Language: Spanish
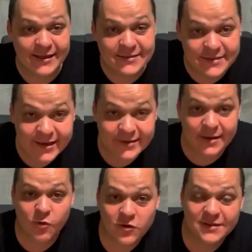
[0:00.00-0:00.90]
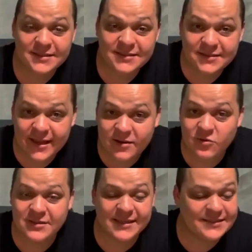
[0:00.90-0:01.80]
externa, bordes
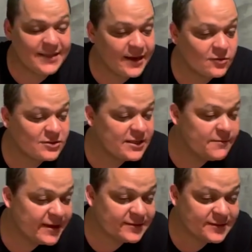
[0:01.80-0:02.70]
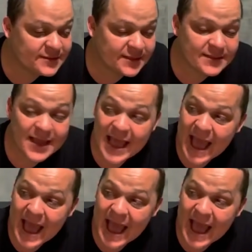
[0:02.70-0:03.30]
internos, externos y vértices